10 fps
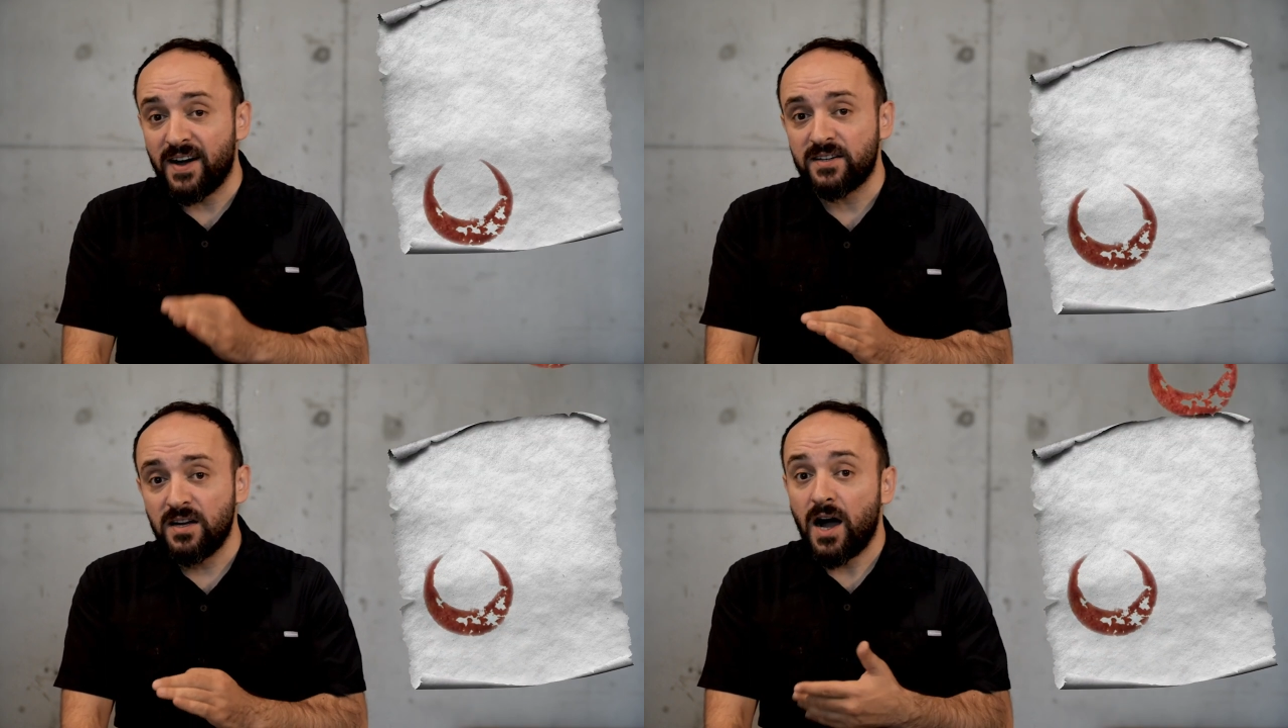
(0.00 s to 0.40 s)

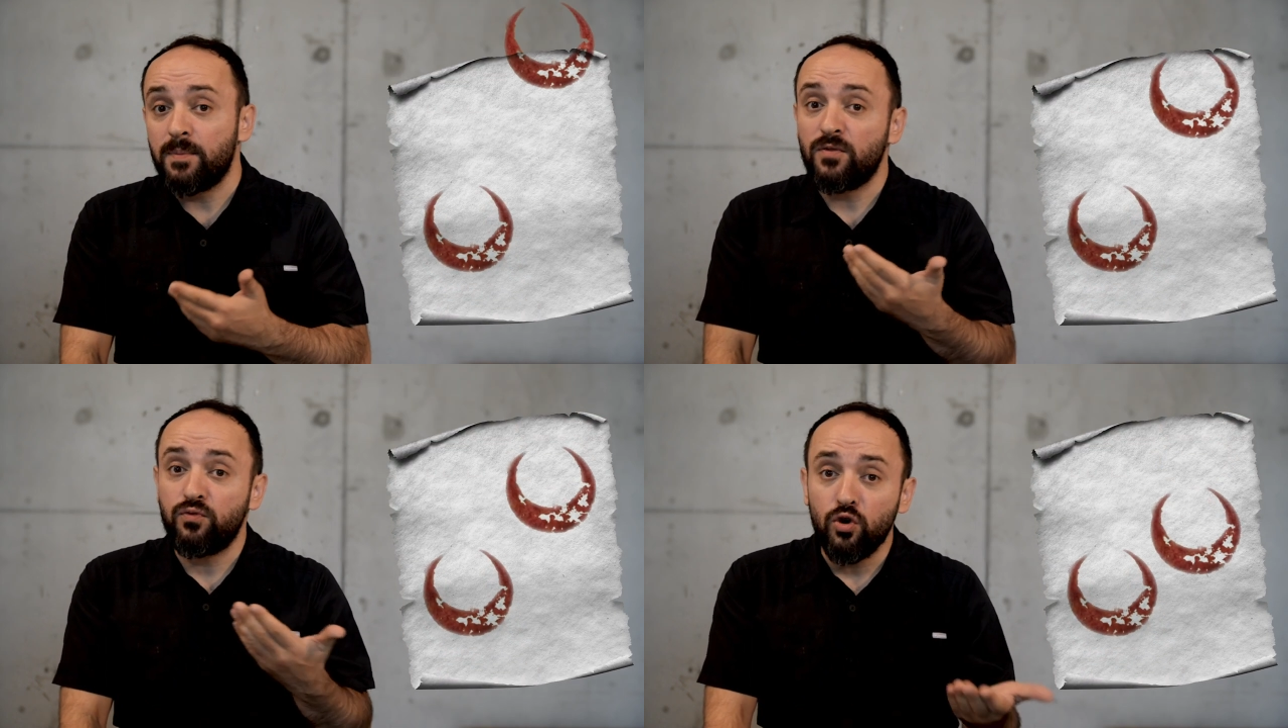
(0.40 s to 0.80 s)
var
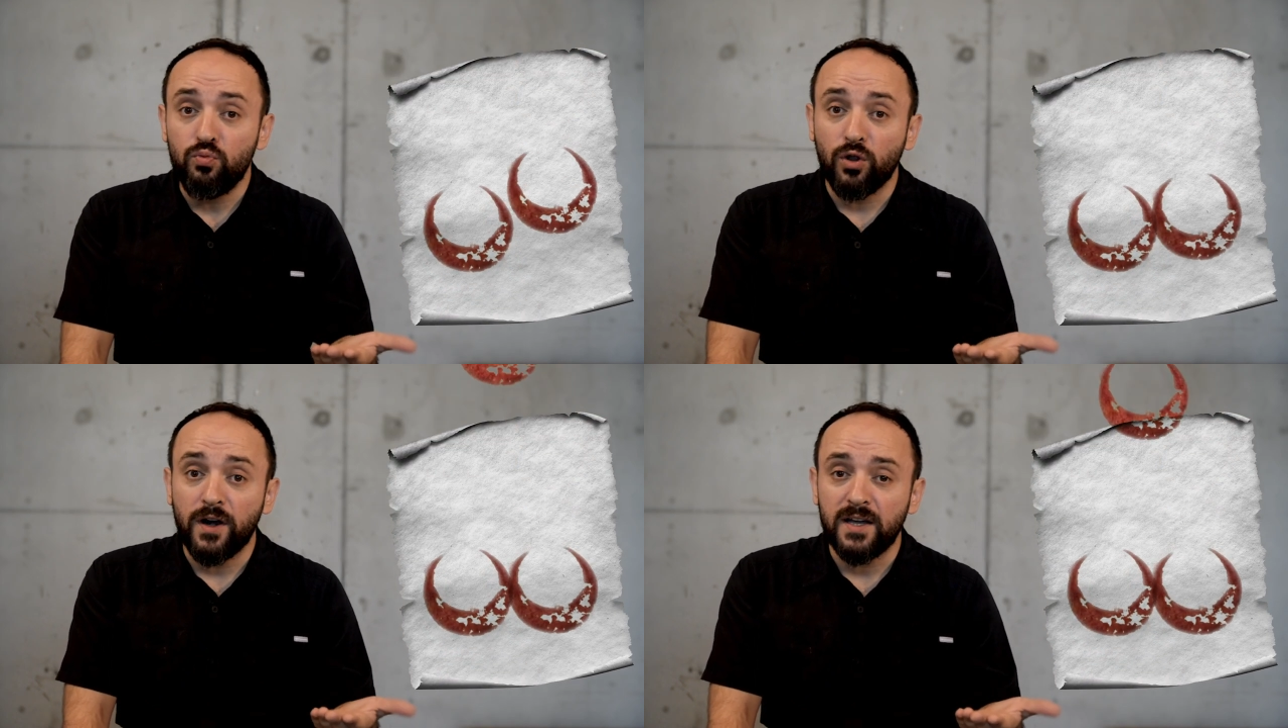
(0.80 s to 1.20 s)
ama
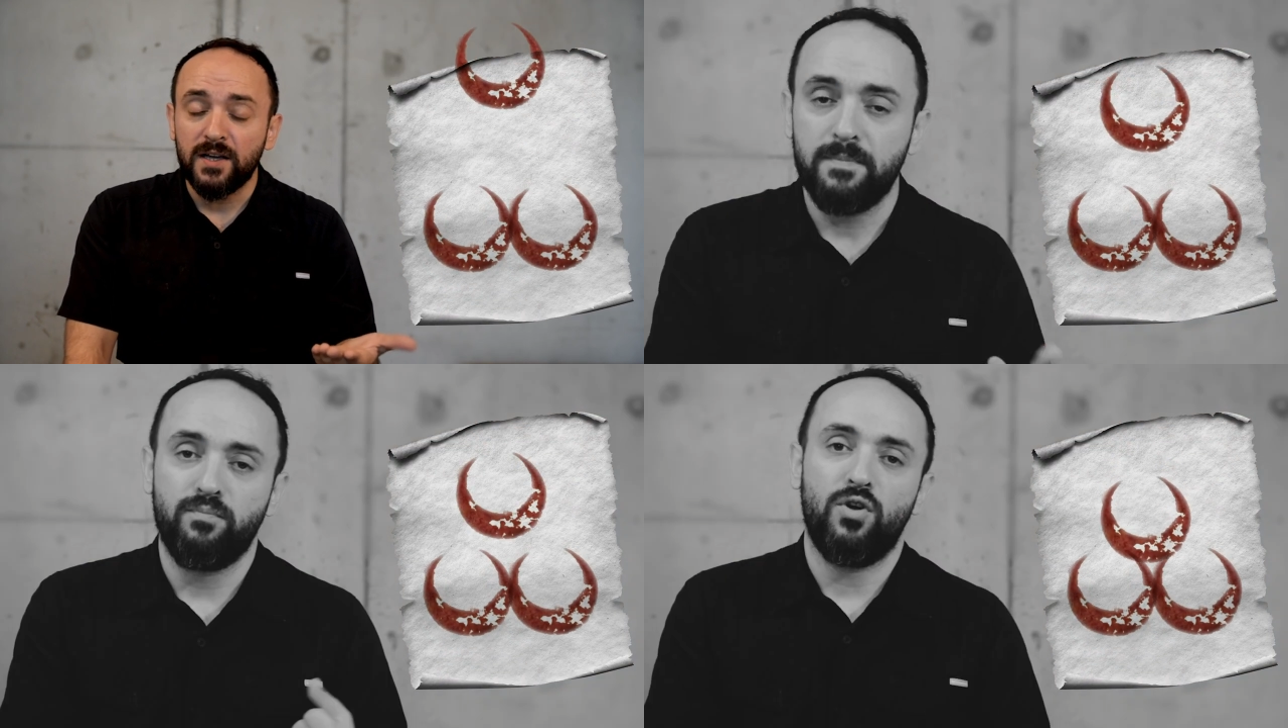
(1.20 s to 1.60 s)
form olarak
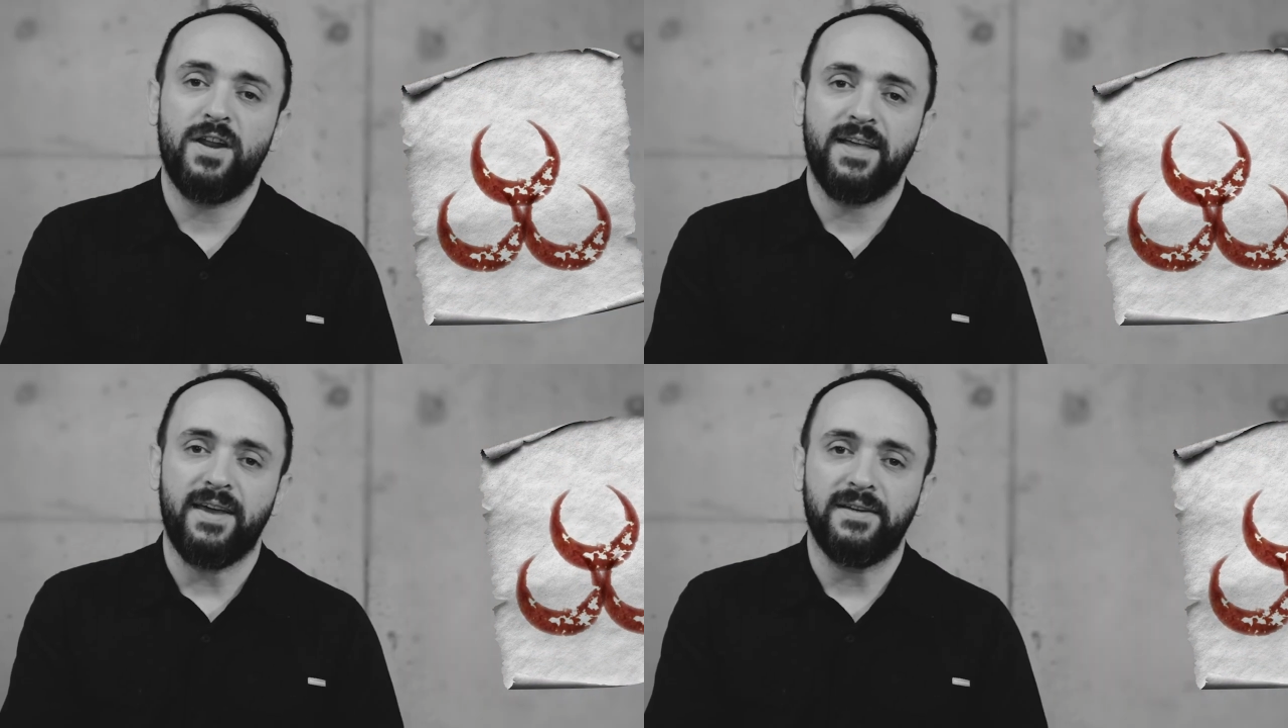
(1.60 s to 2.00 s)

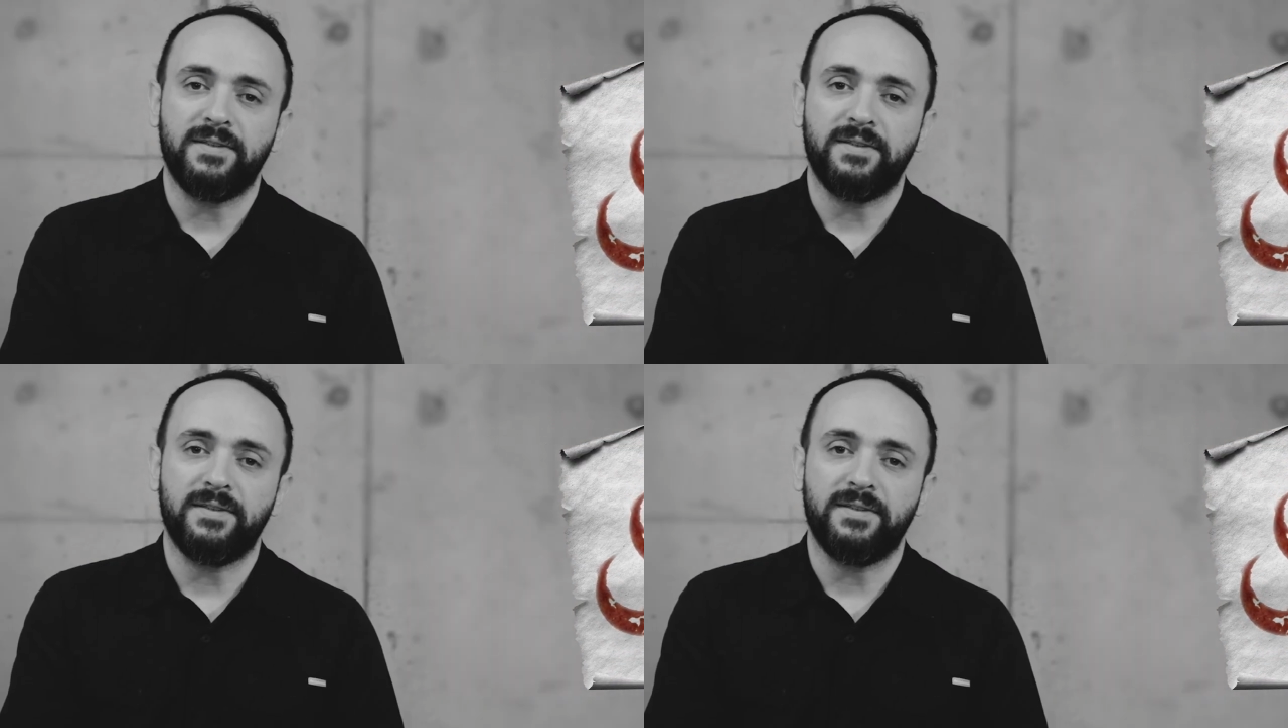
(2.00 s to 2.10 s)
böyle değil.